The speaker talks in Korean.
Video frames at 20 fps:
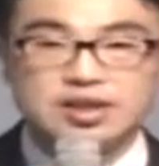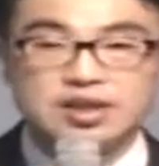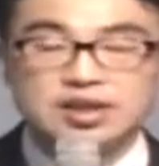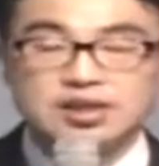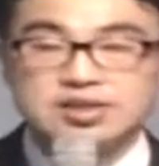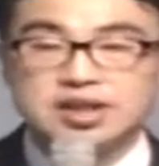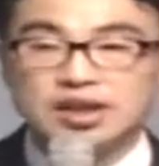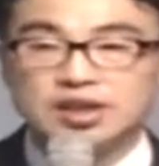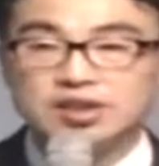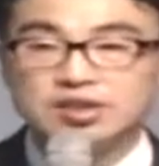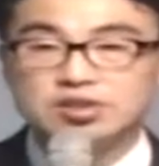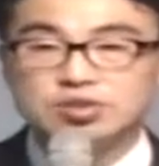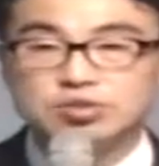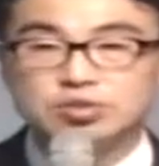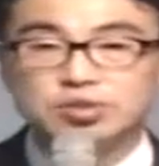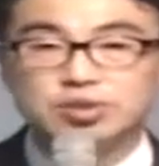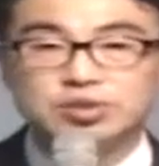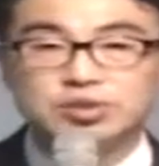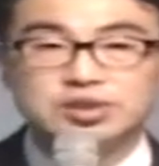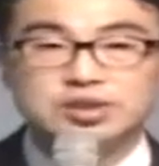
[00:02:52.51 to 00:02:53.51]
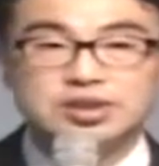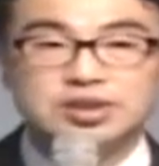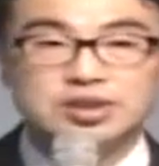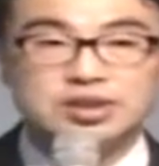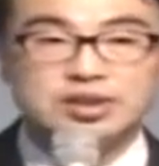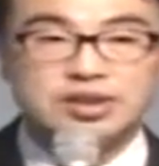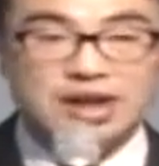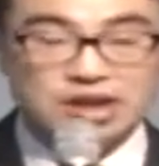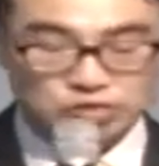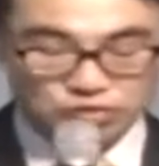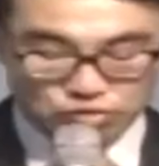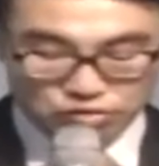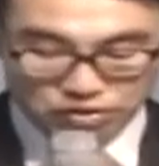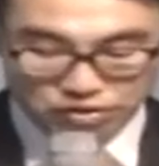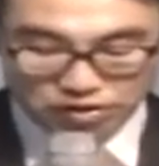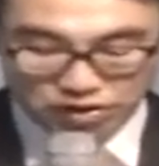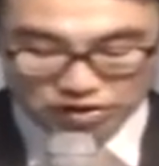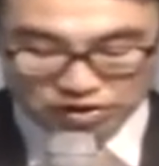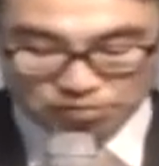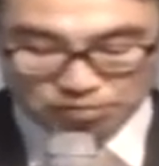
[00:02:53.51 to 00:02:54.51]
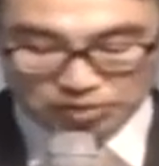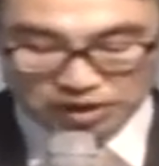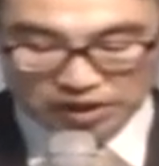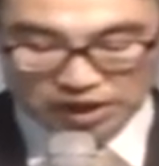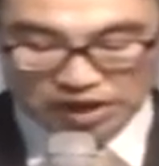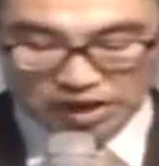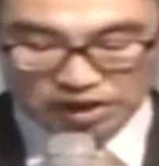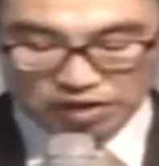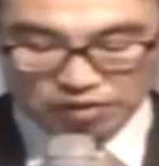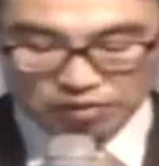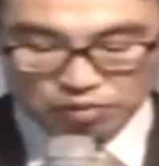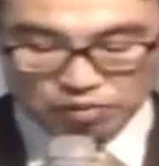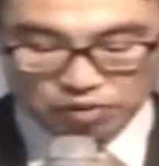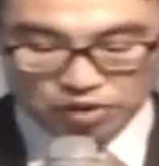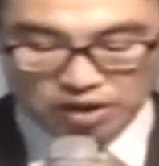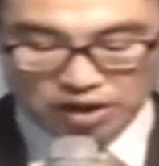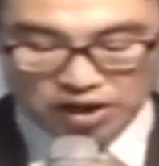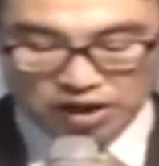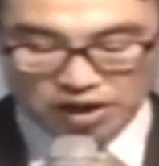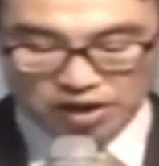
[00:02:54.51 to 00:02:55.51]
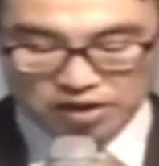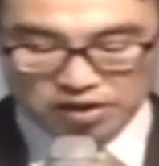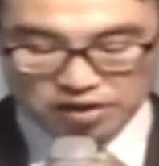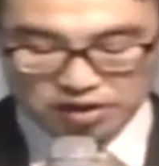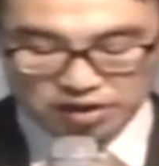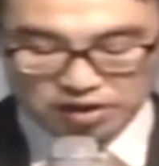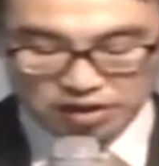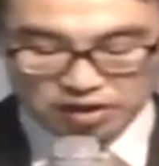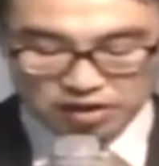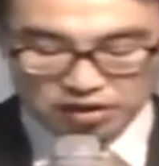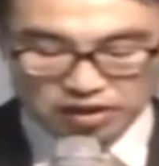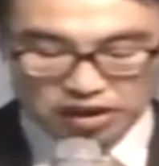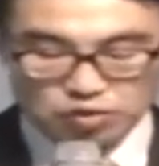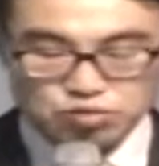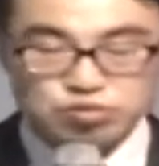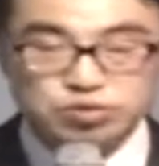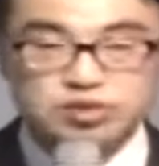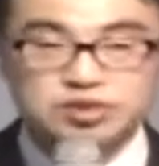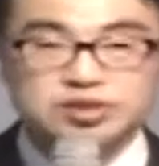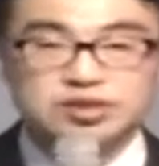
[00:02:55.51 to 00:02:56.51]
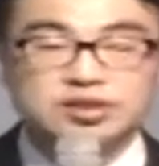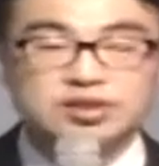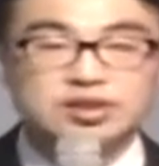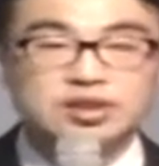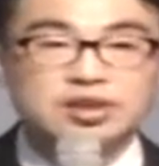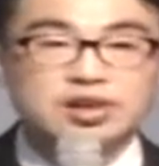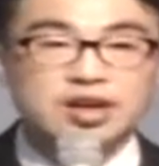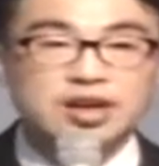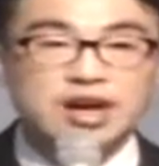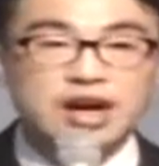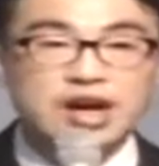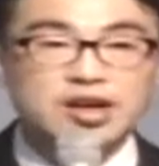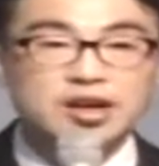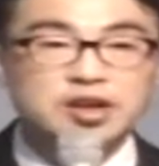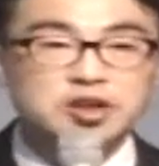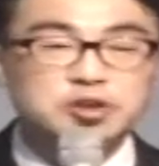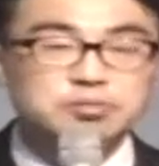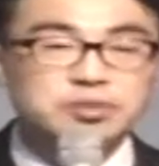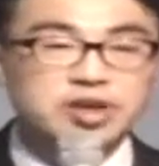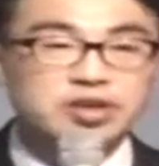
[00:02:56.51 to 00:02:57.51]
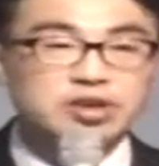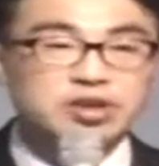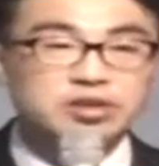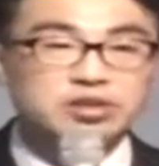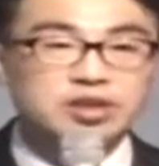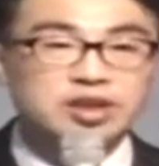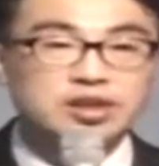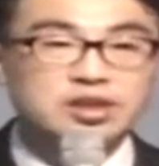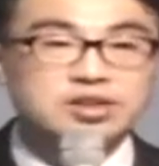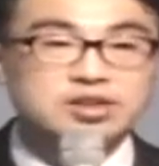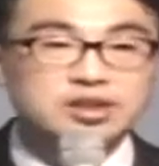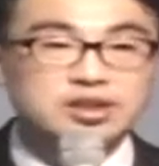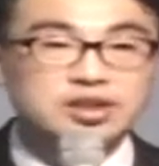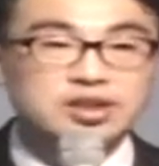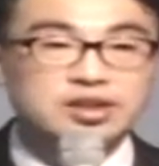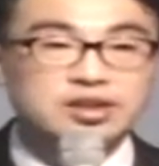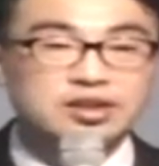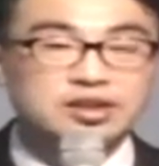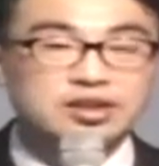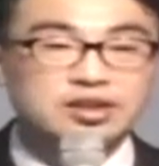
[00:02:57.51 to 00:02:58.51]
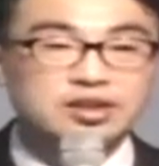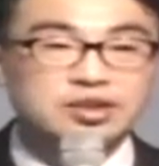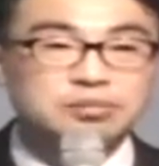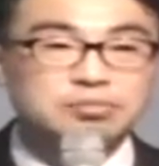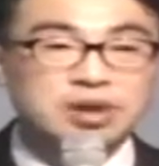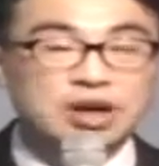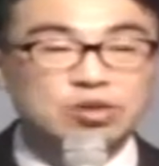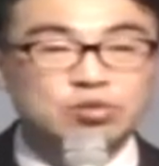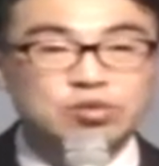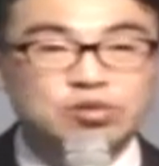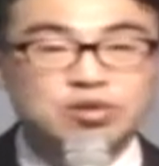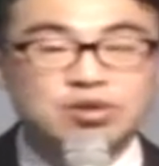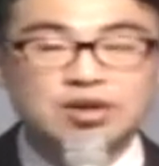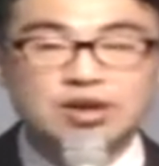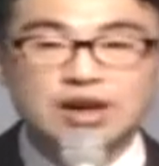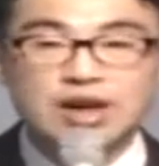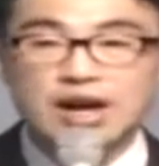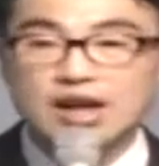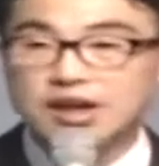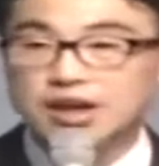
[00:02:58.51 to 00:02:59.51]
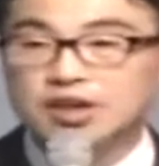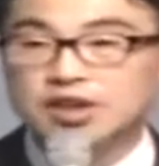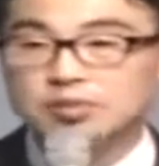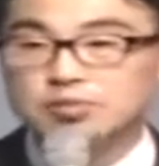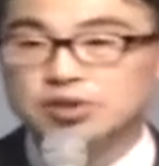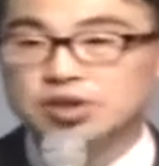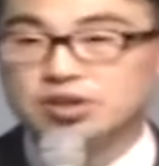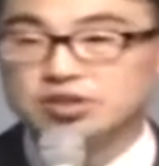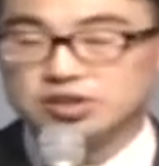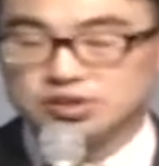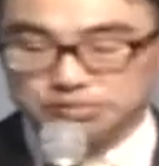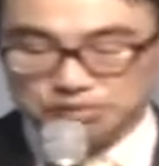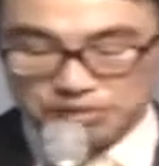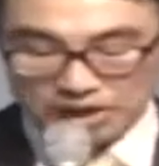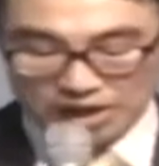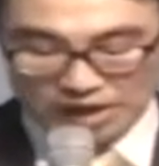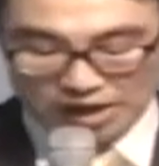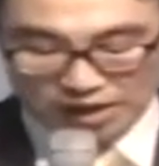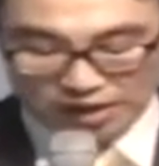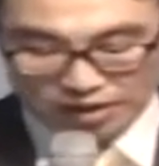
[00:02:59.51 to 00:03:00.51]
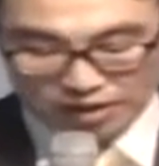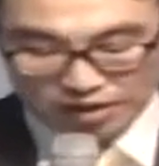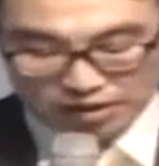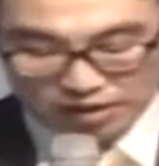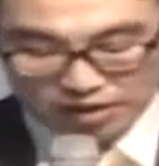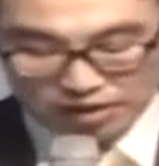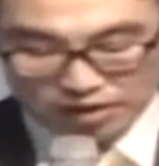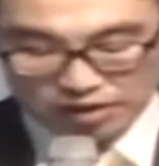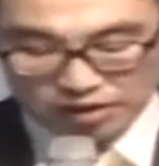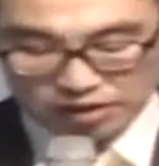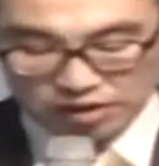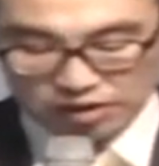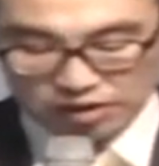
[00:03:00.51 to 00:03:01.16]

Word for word: 자기 스스로를 낮추는 것입니다. 원래 예수는 하나님의 형태를 지닌 바로 하나님이었습니다. 그